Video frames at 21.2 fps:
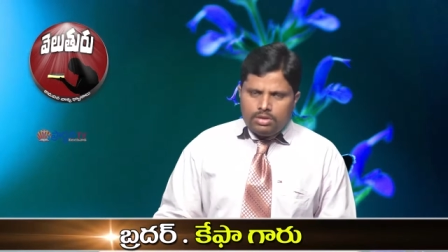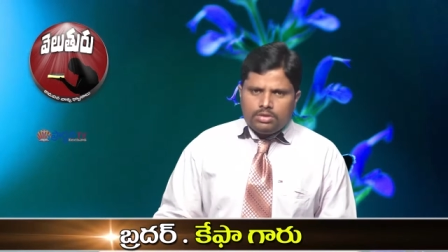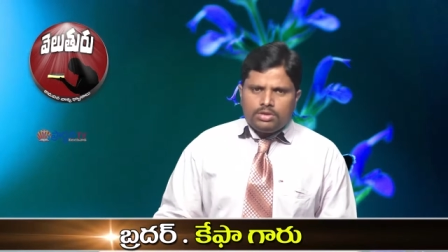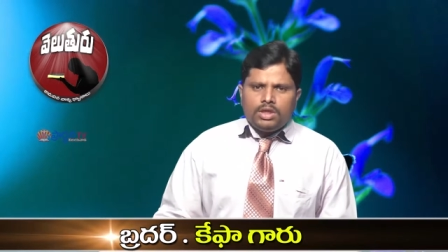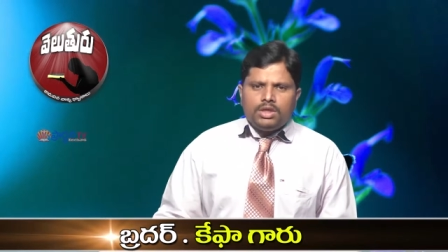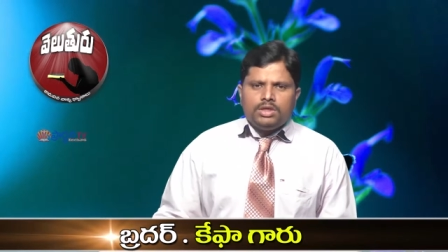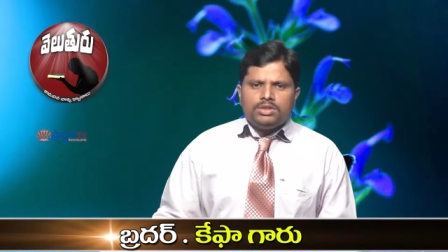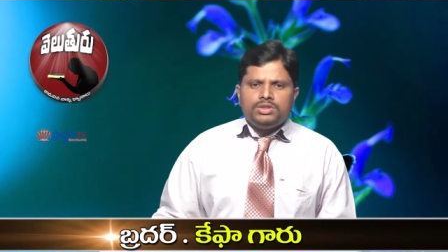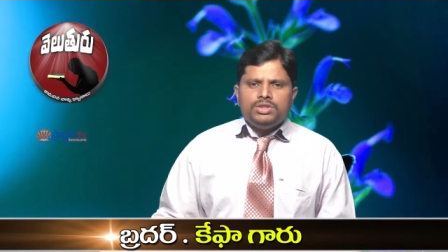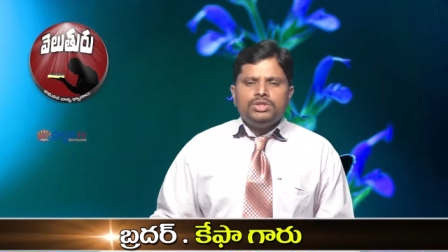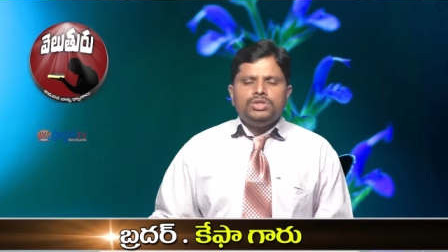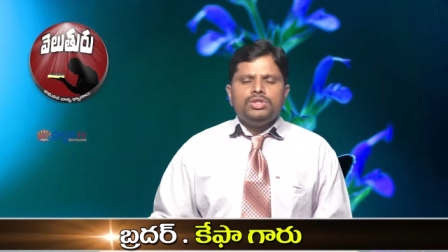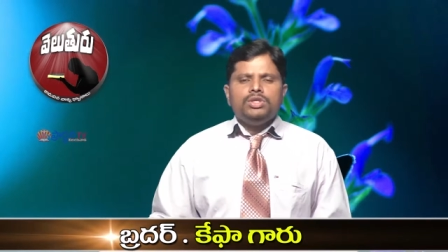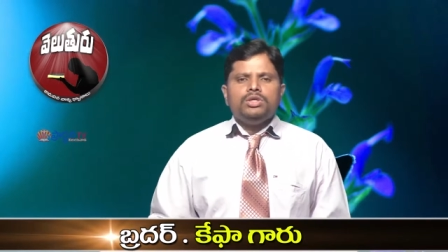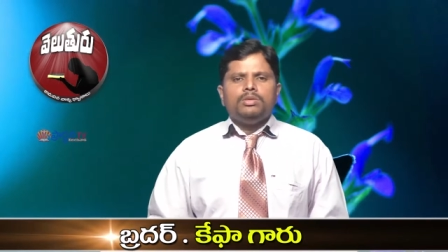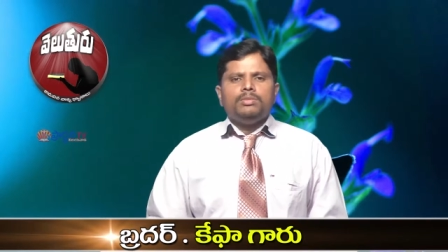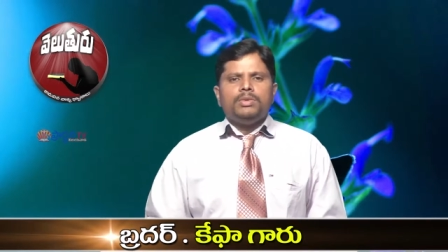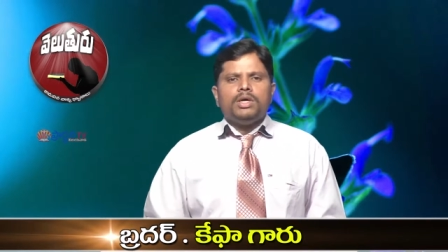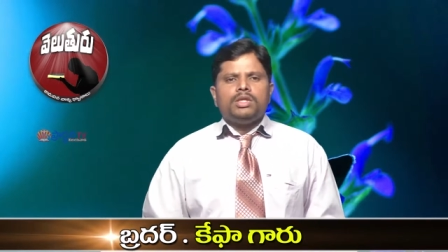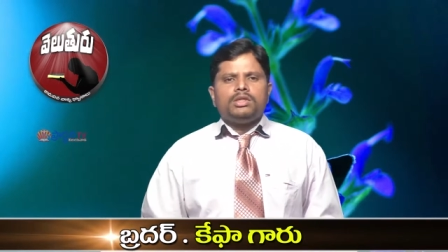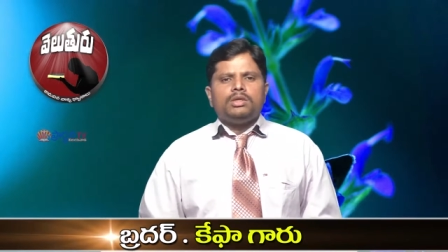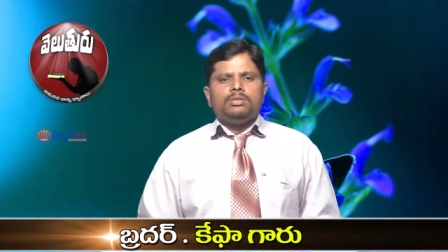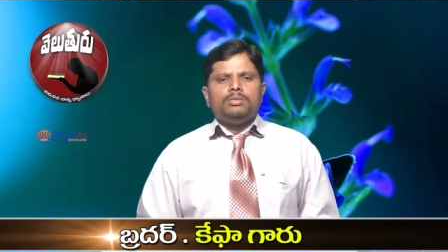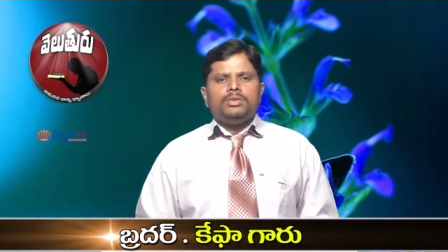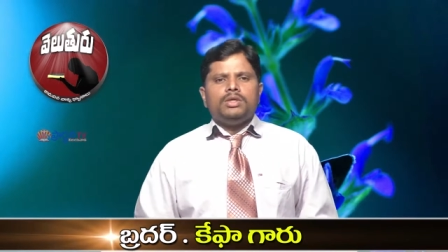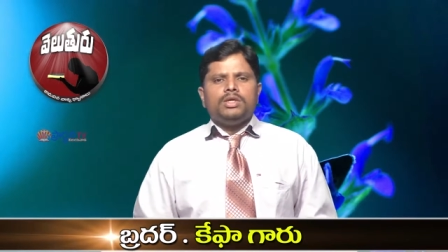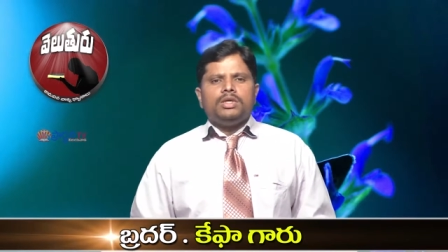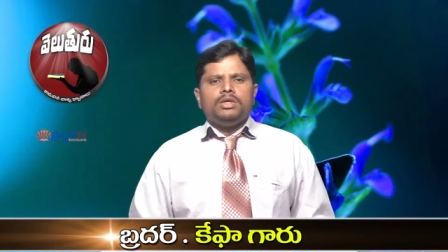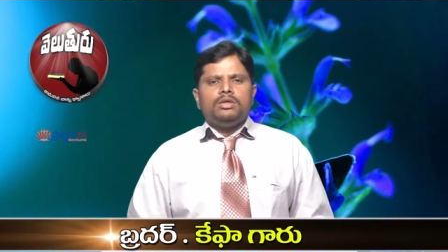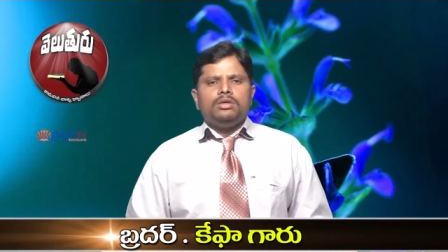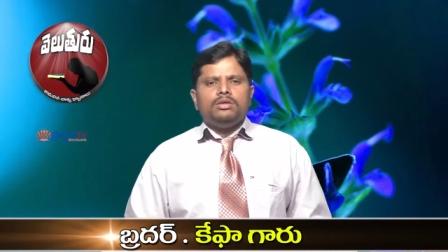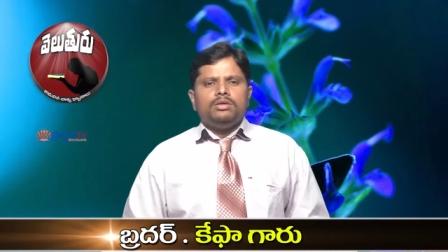తన శిష్యులకు
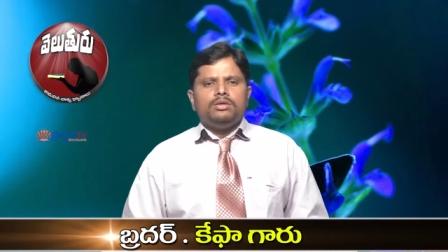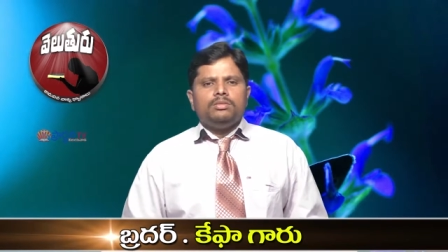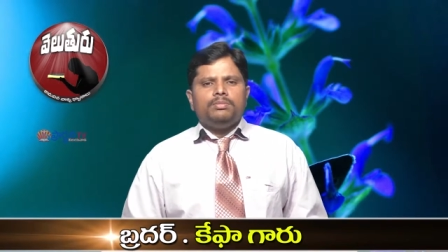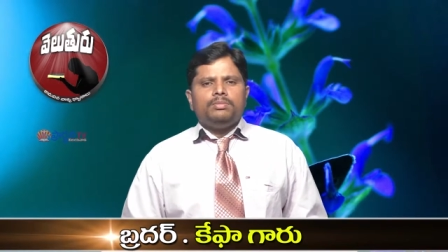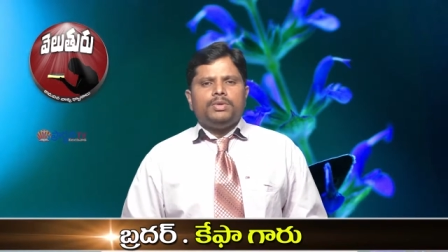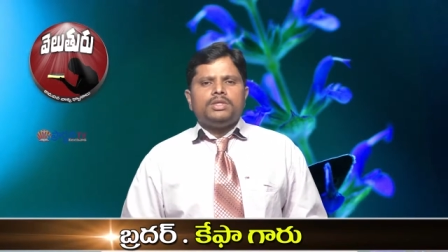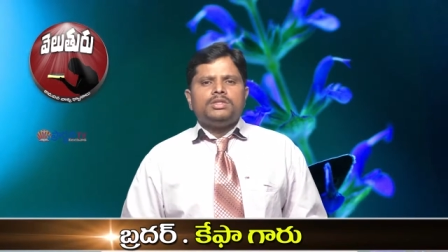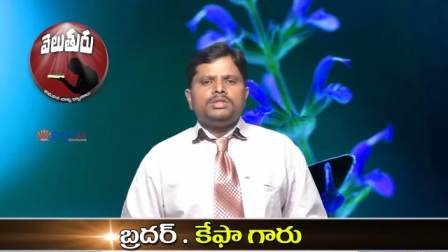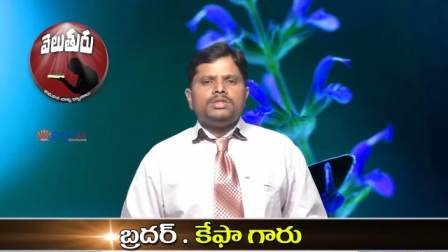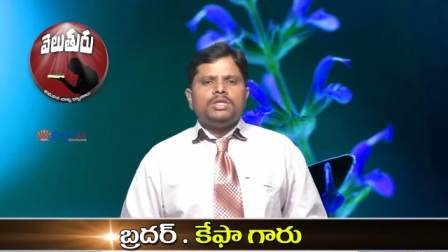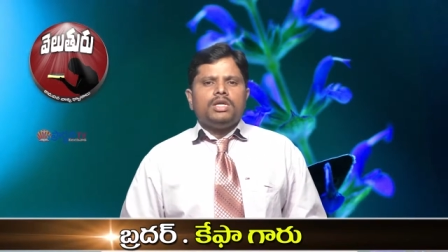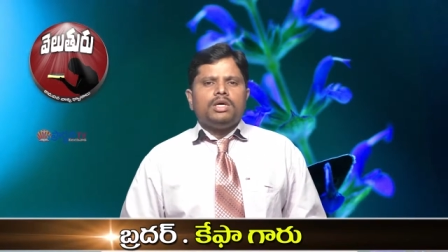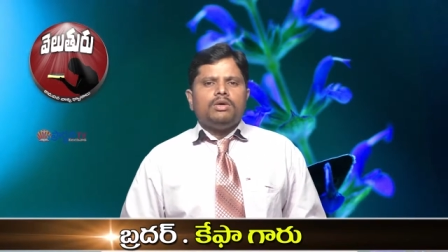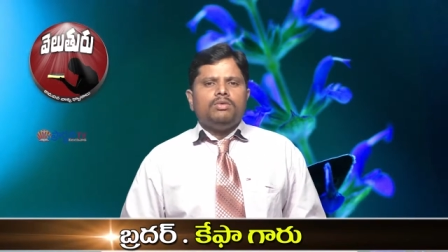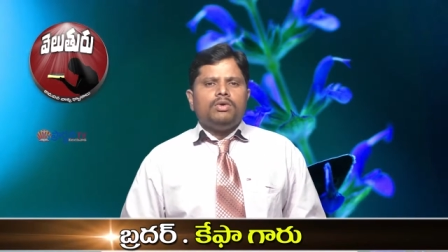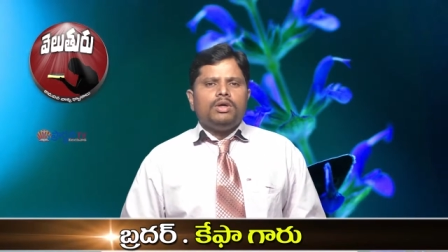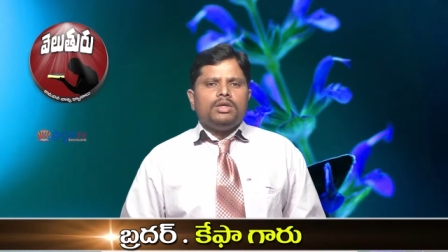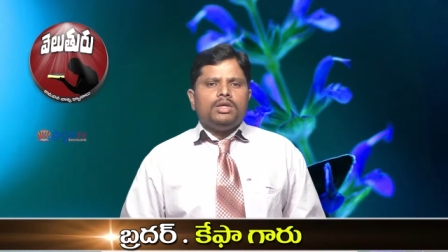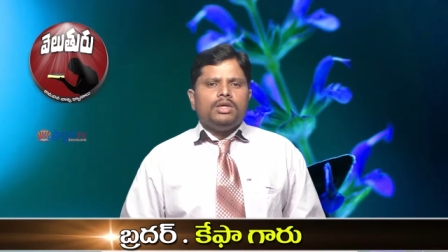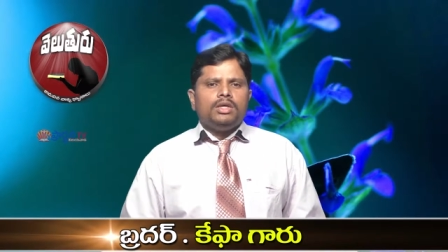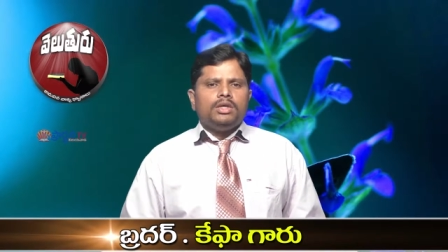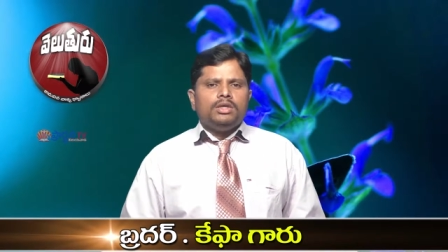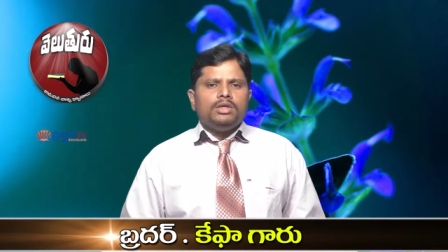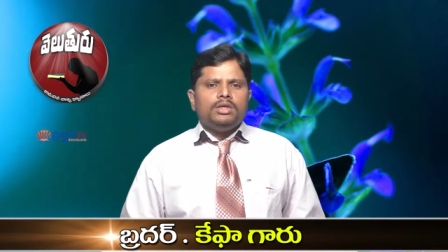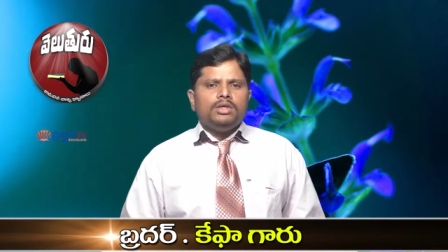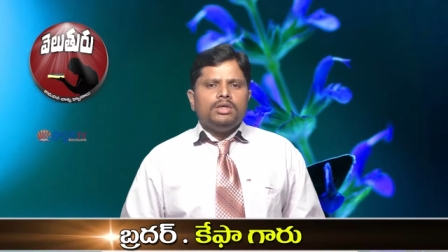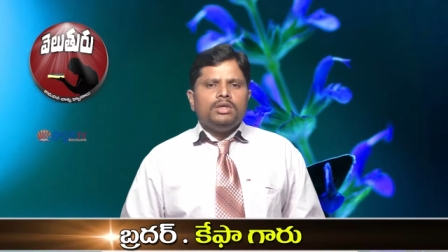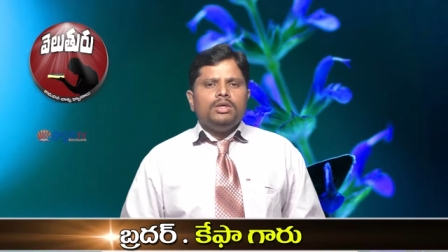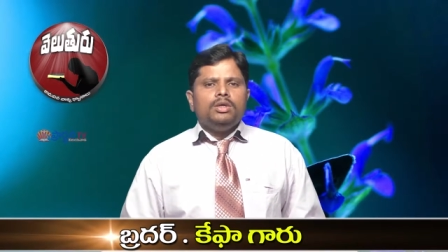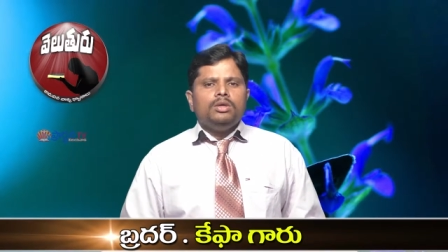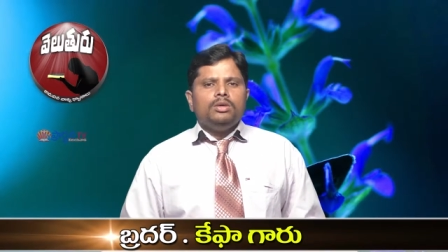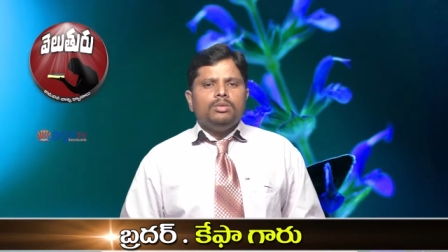మాత్రమే పర్సనల్గా వాటిని
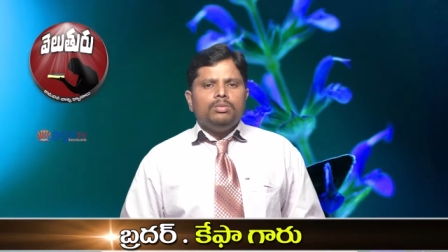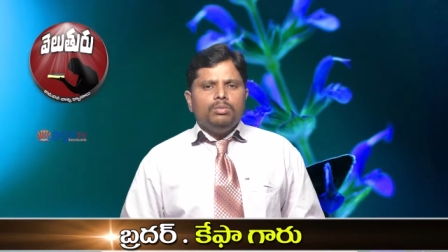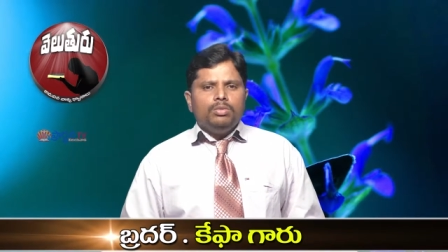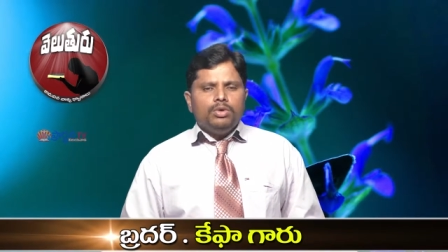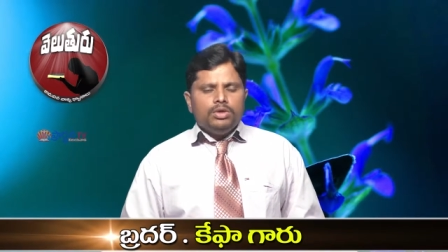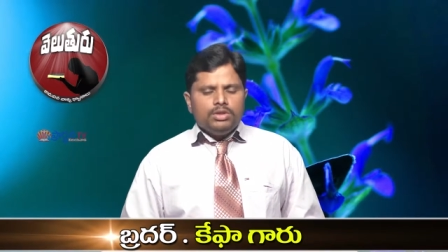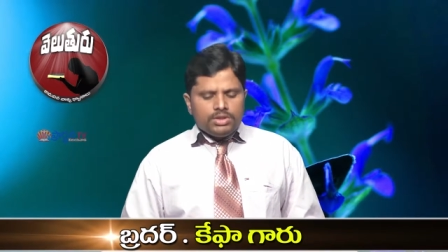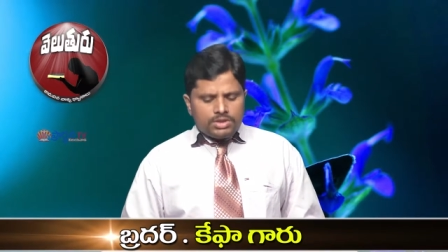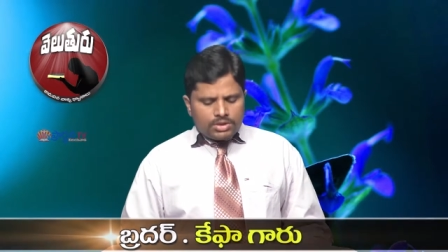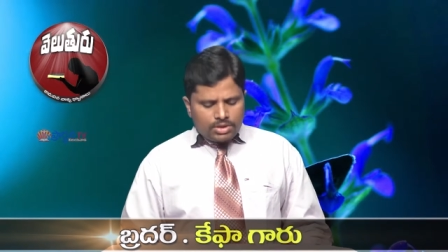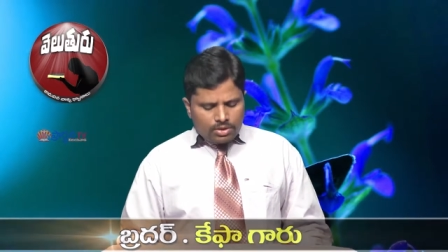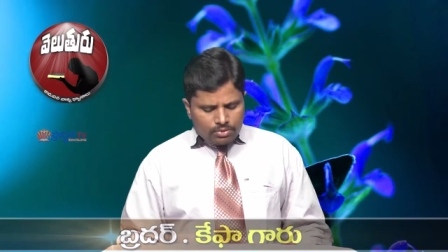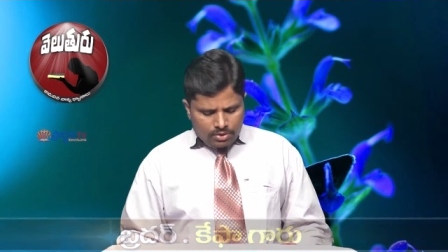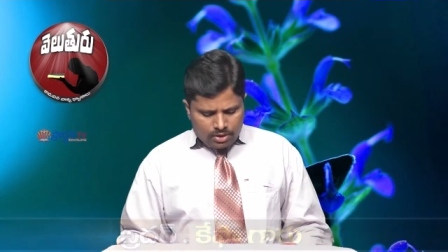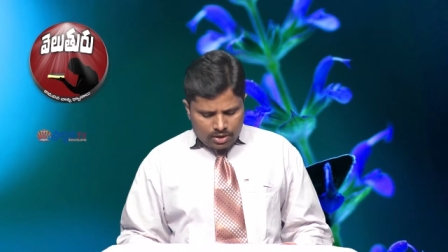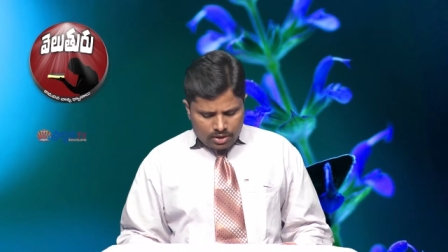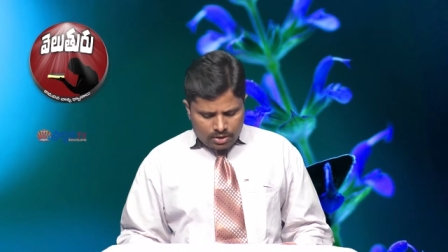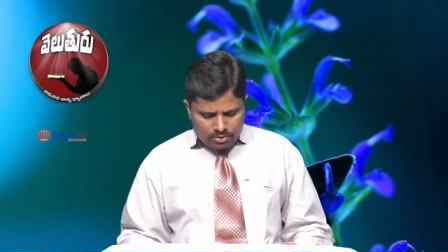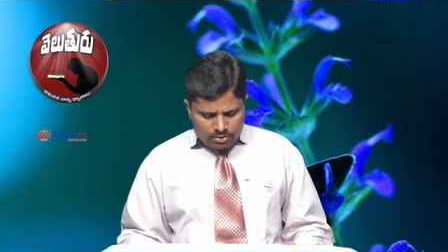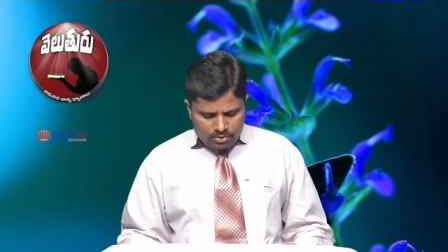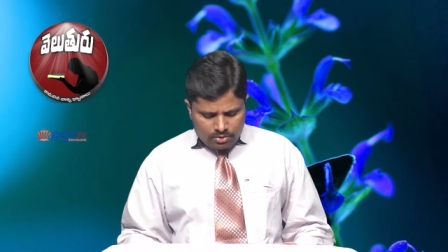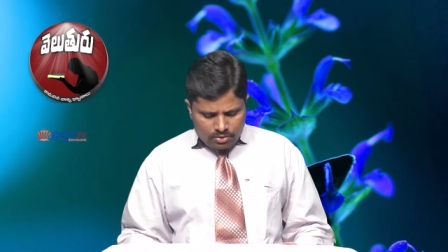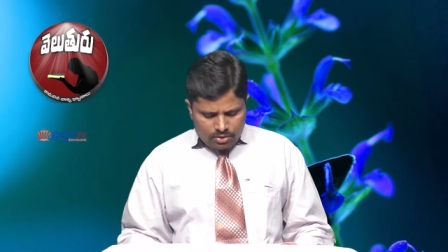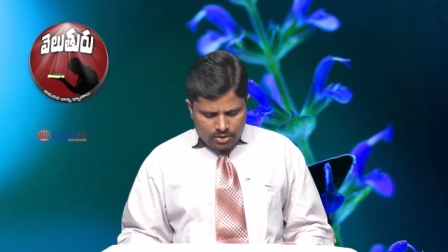బోధిస్తూ ఉంటారు